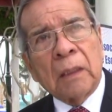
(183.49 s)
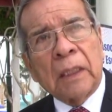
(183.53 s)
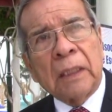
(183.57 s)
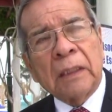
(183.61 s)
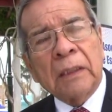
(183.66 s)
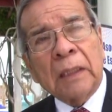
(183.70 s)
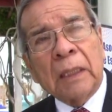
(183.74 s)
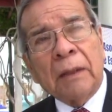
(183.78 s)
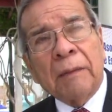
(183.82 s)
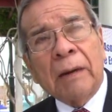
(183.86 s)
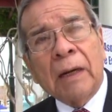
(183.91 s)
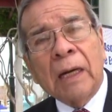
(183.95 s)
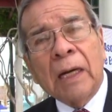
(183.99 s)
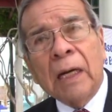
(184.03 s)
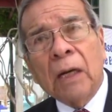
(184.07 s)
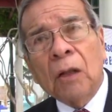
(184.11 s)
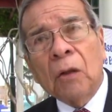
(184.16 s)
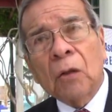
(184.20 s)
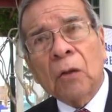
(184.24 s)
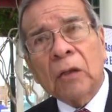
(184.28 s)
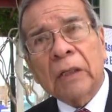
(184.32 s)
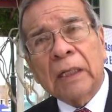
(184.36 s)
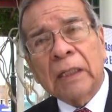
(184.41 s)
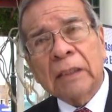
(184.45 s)
He
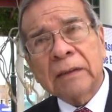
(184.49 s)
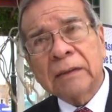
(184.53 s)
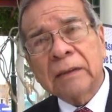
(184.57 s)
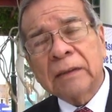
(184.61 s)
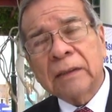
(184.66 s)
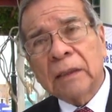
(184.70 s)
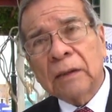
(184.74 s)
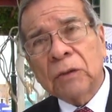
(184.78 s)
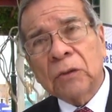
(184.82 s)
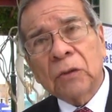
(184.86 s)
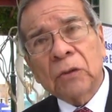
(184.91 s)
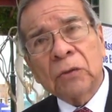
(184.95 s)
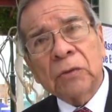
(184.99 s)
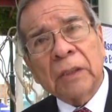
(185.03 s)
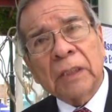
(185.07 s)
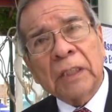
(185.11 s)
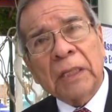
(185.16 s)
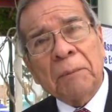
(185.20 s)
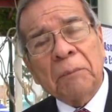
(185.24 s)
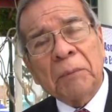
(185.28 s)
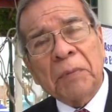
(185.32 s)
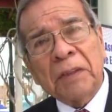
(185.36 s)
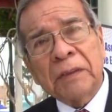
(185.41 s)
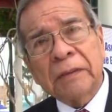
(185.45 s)
trabajado, gracias a Dios,
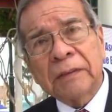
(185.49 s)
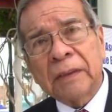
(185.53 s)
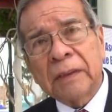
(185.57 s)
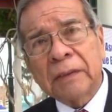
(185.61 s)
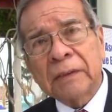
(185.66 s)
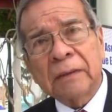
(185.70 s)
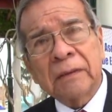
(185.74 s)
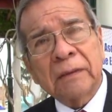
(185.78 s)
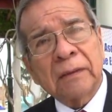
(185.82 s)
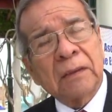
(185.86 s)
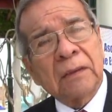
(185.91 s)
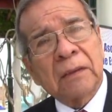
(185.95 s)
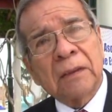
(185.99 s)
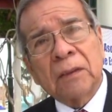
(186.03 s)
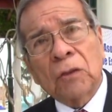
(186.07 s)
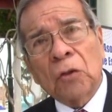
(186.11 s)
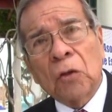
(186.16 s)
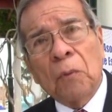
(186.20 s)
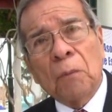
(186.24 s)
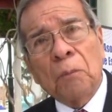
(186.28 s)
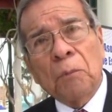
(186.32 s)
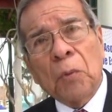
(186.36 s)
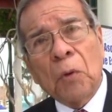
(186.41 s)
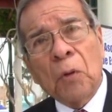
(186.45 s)
en empresas
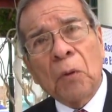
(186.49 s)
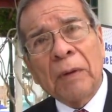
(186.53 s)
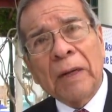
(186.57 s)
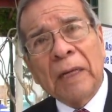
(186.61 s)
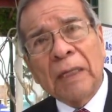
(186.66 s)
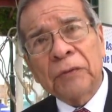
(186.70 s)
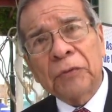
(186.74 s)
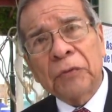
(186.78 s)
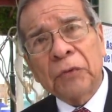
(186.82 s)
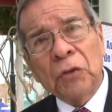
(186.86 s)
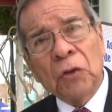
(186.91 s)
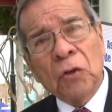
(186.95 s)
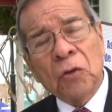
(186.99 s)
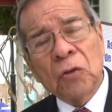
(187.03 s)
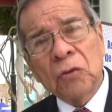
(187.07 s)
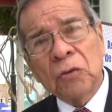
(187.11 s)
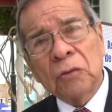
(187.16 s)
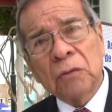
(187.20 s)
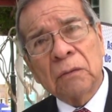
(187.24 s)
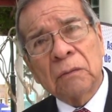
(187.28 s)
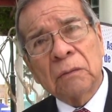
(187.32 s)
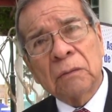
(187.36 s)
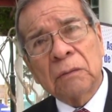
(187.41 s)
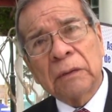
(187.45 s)
con
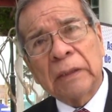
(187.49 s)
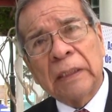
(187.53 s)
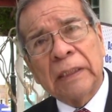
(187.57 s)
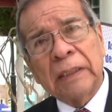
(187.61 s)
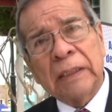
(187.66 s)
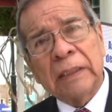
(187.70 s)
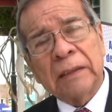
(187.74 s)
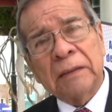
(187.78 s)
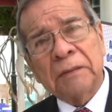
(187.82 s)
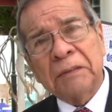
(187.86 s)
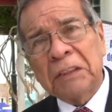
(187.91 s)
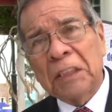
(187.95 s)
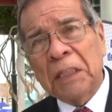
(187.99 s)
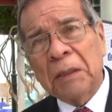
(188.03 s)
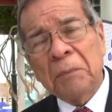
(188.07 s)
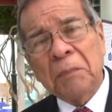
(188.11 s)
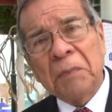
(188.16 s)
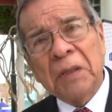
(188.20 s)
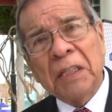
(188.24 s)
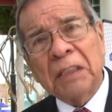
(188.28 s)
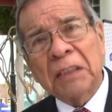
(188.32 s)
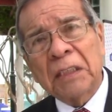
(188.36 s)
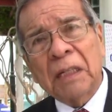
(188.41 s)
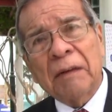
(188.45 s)
población de
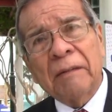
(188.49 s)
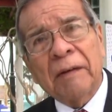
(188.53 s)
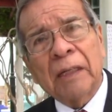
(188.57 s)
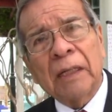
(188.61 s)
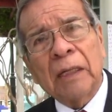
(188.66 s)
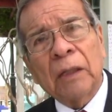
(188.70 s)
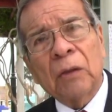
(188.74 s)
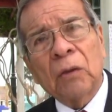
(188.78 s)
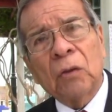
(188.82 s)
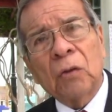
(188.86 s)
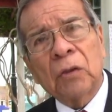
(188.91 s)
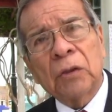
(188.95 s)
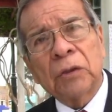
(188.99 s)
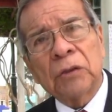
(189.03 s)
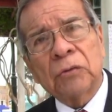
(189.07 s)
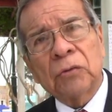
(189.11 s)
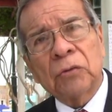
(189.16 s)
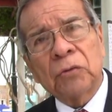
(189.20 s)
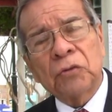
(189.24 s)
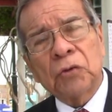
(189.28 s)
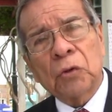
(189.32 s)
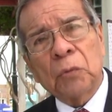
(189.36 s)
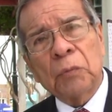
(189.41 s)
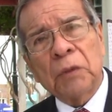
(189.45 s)
10.000 trabajadores,
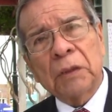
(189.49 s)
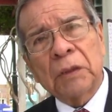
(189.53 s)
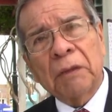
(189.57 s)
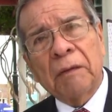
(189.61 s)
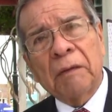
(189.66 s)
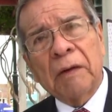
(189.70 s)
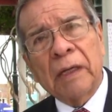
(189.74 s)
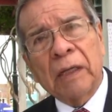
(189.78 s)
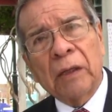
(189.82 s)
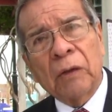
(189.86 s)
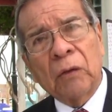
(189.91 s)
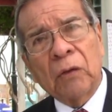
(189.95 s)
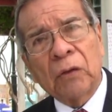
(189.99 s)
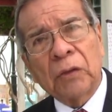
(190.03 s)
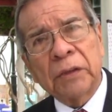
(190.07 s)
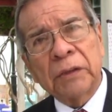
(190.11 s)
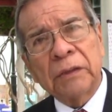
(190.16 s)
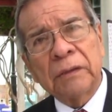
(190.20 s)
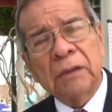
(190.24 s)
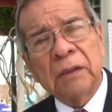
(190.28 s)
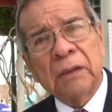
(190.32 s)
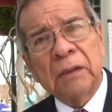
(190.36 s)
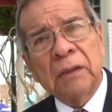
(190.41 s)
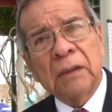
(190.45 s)
8.000
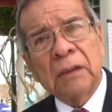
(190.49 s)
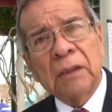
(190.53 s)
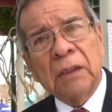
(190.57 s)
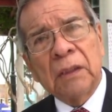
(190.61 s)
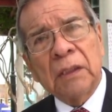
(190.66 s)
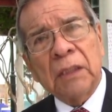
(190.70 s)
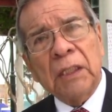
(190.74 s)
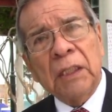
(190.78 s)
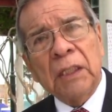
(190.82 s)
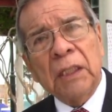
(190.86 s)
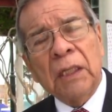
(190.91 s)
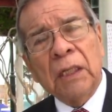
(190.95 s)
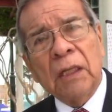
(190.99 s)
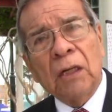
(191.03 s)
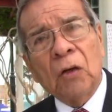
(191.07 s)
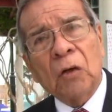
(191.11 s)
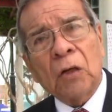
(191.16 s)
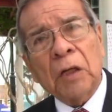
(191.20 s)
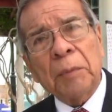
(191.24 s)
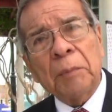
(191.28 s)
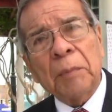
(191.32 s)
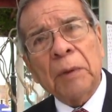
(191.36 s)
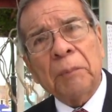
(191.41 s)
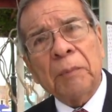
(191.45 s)
trabajadores, y
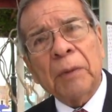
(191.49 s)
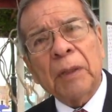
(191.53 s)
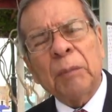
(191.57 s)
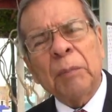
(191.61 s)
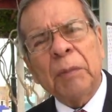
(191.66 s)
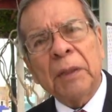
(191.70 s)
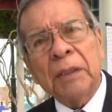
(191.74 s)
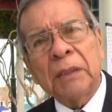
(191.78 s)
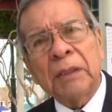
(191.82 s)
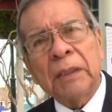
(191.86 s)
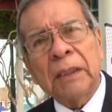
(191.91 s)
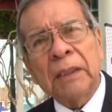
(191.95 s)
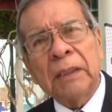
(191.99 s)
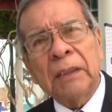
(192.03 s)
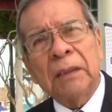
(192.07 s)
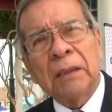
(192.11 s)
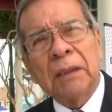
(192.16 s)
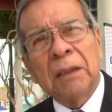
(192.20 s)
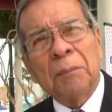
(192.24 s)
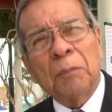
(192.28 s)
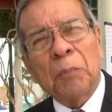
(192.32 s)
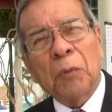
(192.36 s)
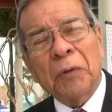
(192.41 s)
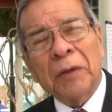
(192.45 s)
lo que me permite
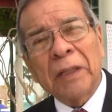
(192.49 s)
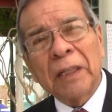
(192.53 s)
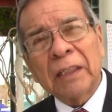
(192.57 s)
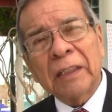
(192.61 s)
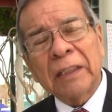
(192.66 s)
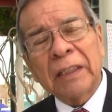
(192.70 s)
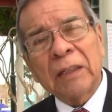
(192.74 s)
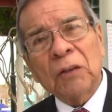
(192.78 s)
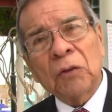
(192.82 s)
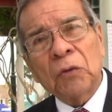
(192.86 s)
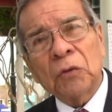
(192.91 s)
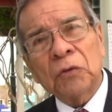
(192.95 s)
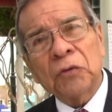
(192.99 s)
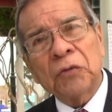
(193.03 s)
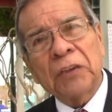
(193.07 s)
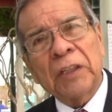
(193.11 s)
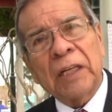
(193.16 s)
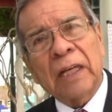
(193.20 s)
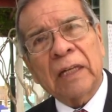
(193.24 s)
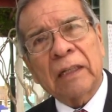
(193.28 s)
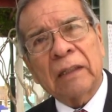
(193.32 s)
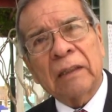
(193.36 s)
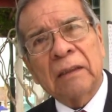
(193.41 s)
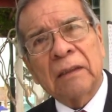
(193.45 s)
poder
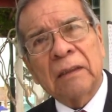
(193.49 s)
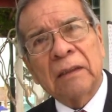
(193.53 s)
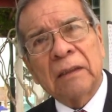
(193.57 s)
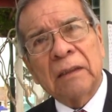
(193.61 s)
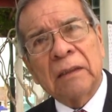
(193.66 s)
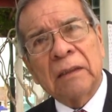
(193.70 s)
negociar.